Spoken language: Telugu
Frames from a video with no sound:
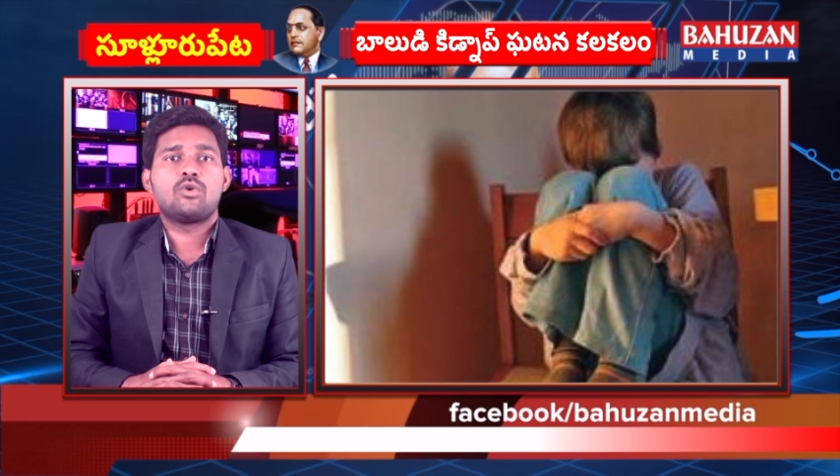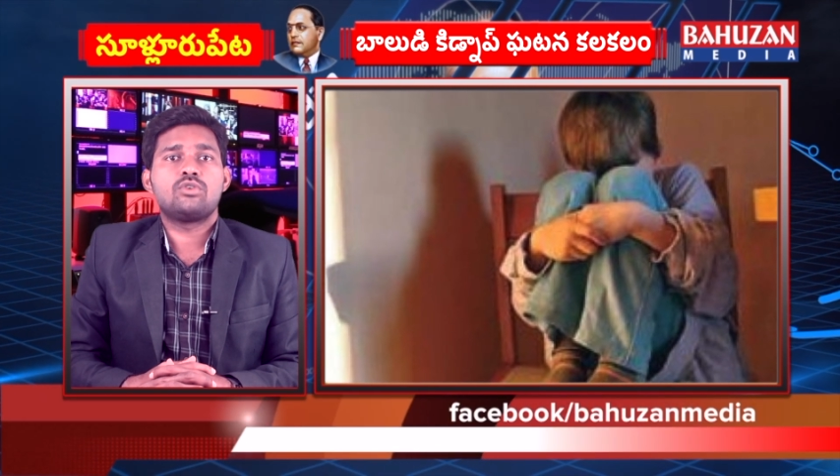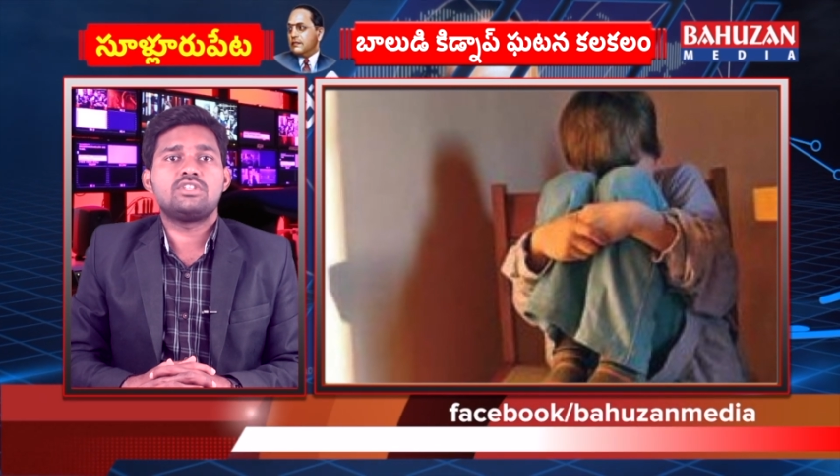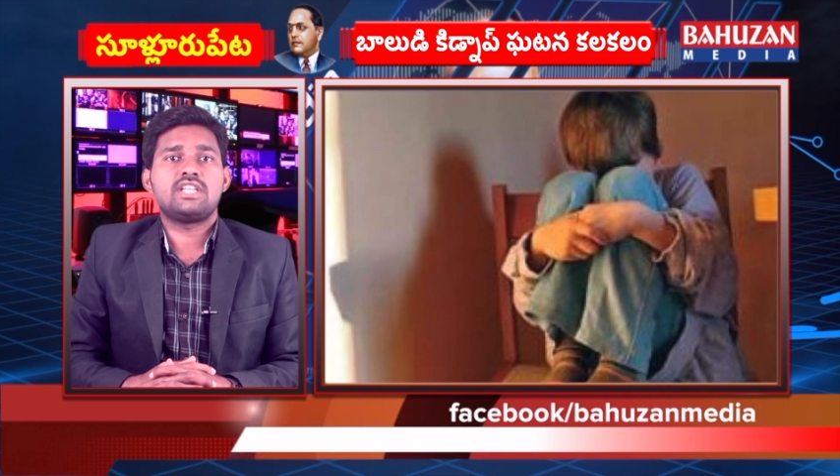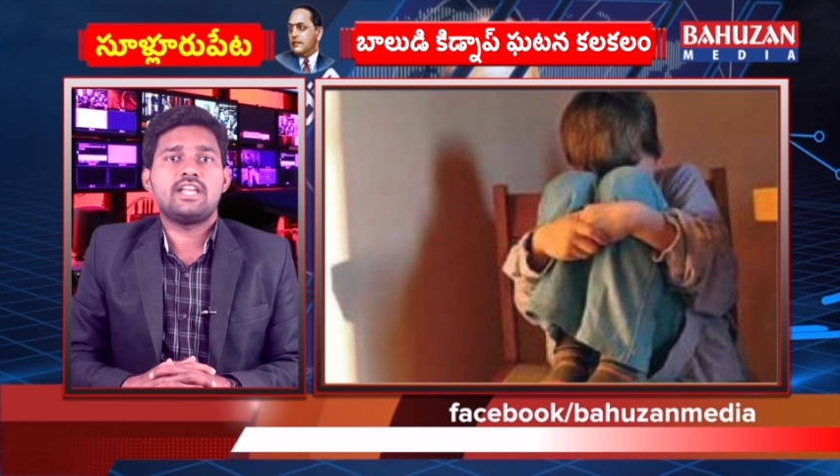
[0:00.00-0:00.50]

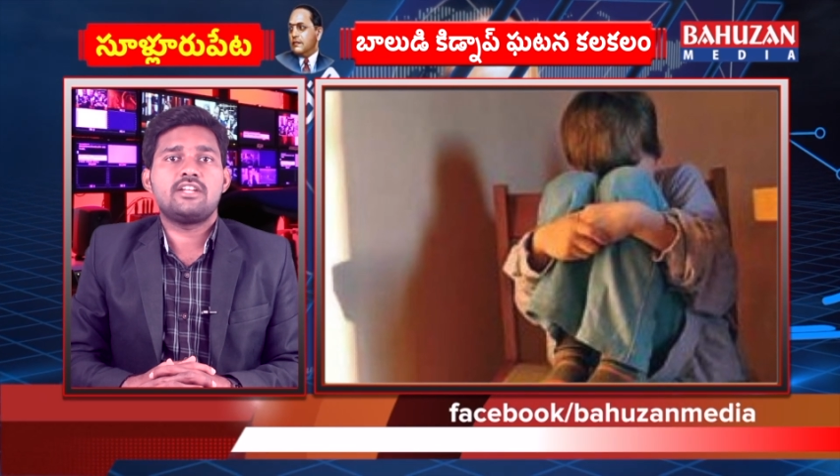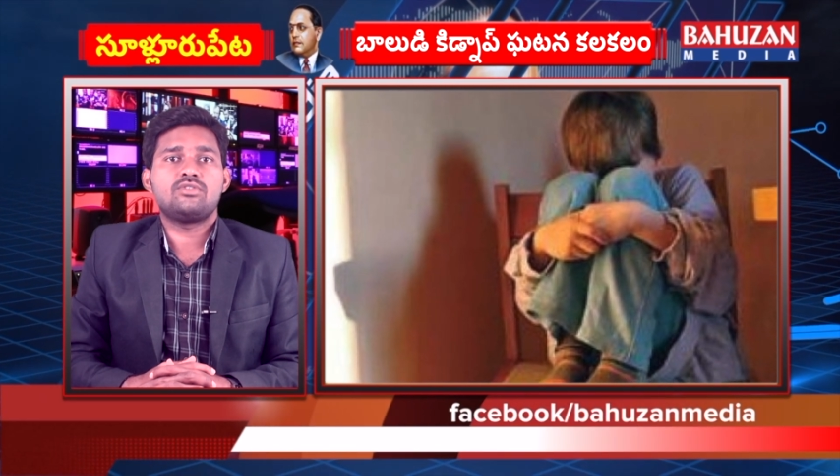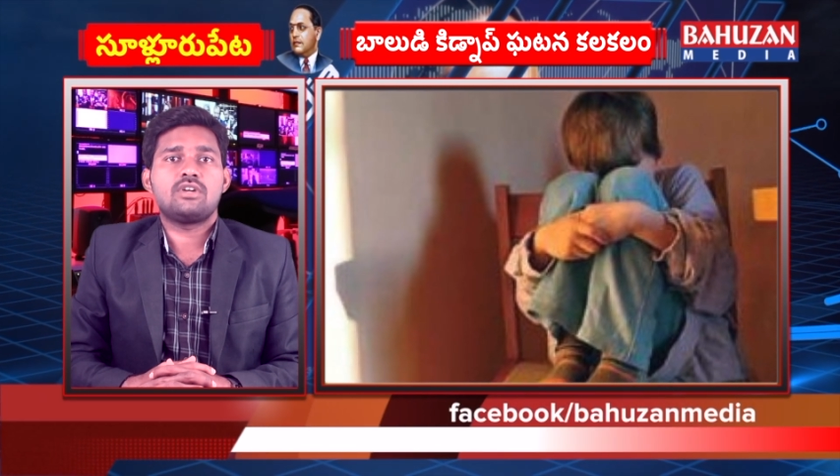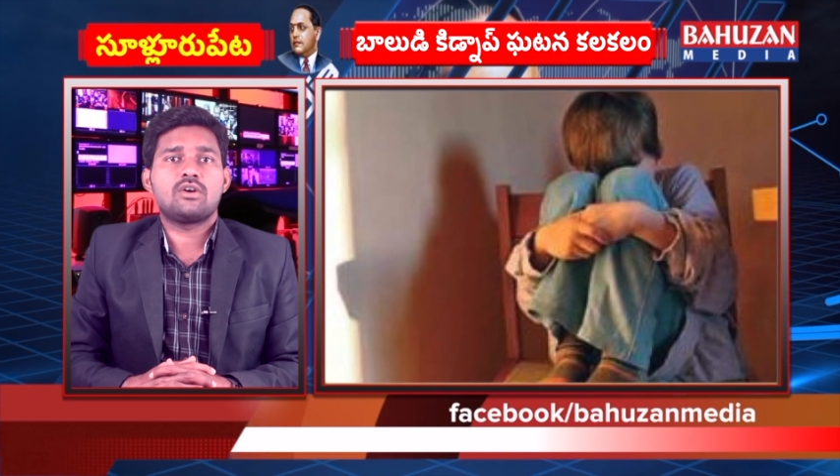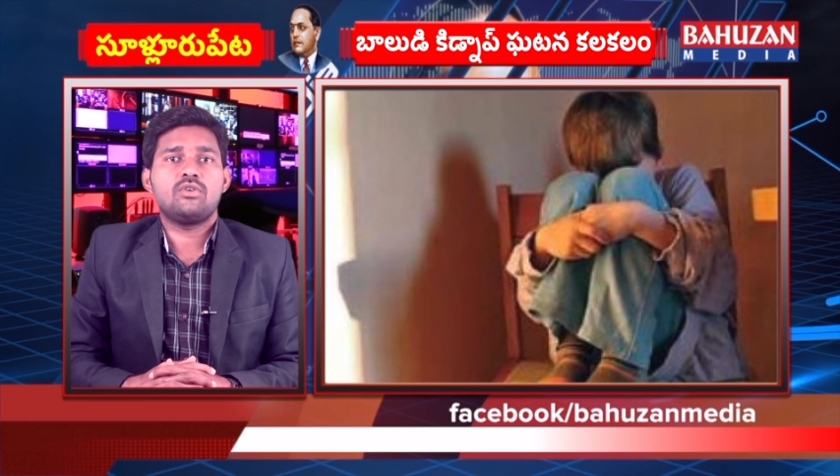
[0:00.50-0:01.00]
గుర్తు తెలియని
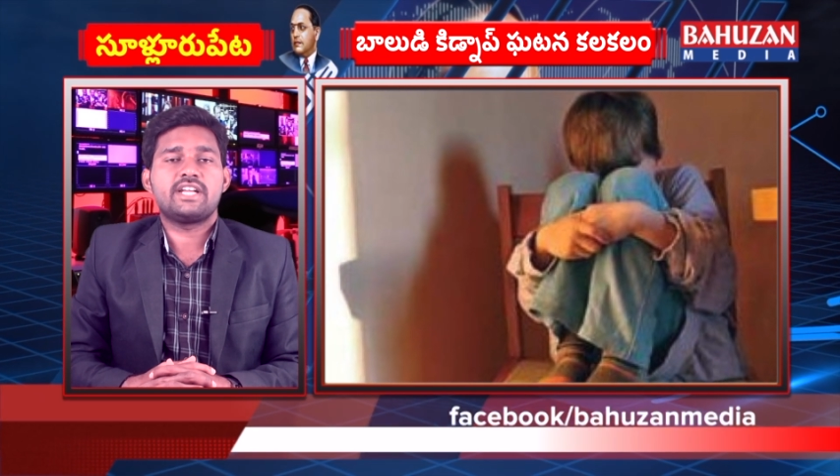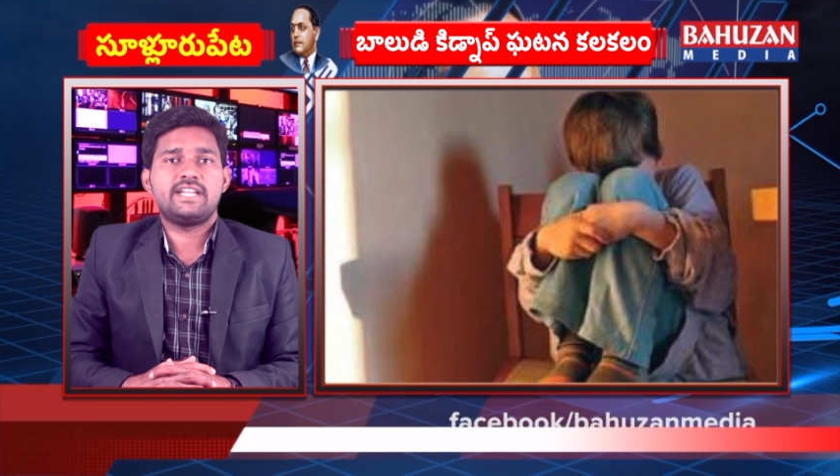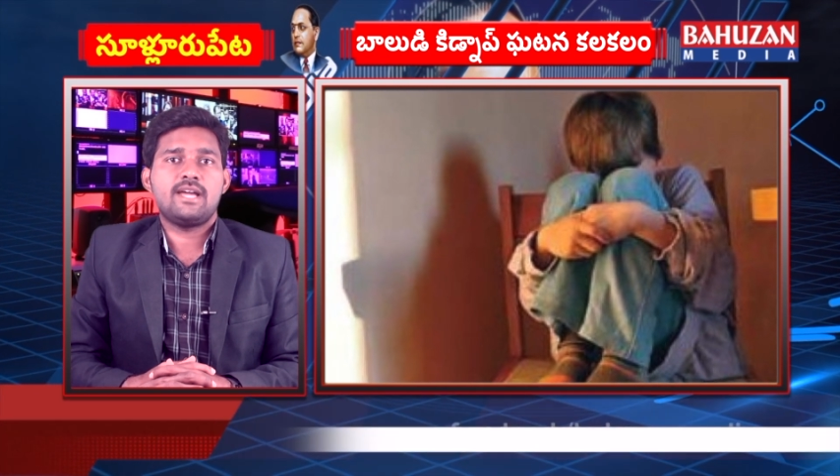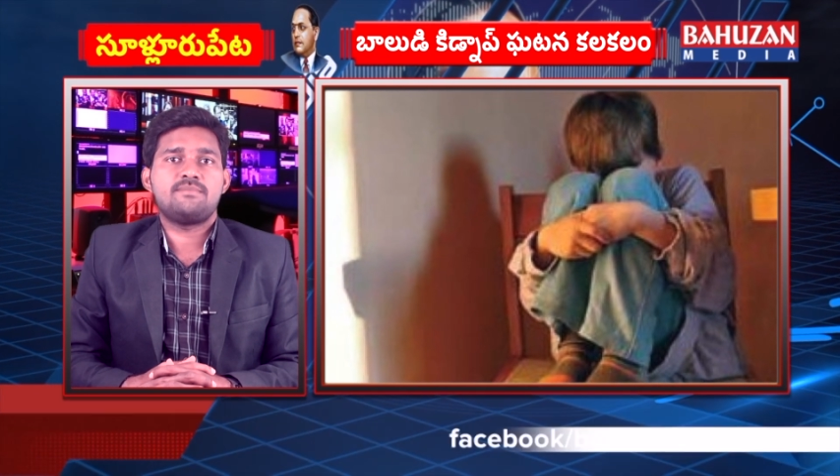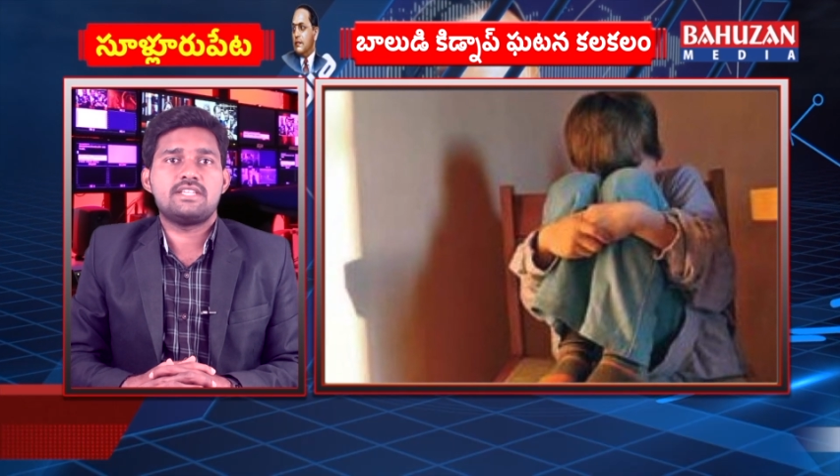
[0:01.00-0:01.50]
దుండగులు కిడ్నాప్